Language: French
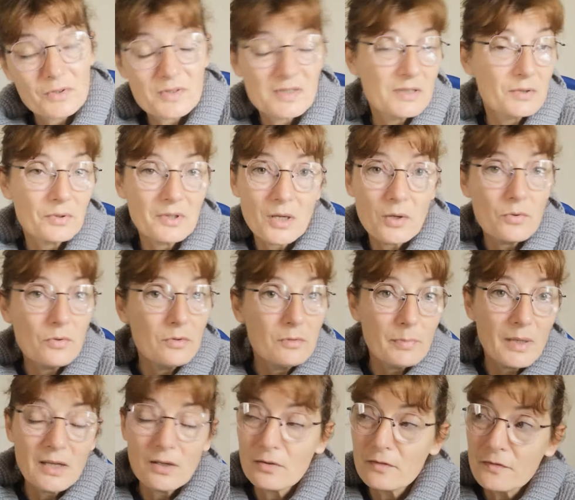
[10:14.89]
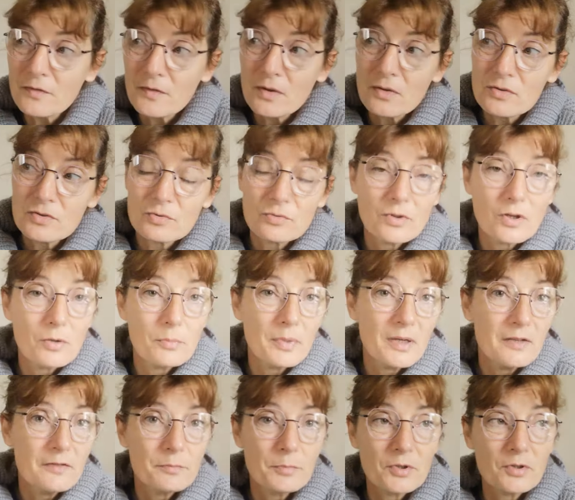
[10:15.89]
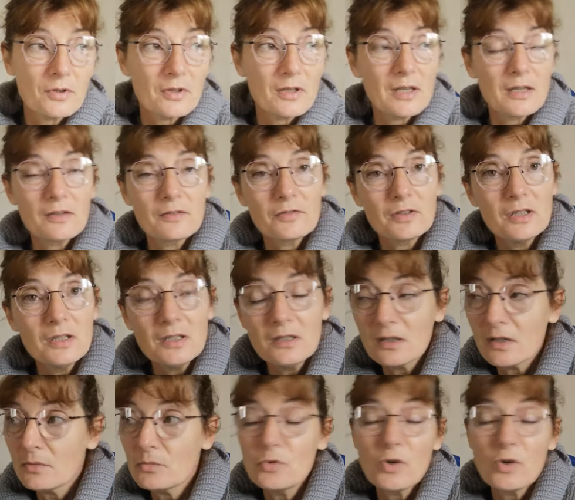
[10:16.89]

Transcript: Si on a eu une belle enfance, on en bave pendant la vie,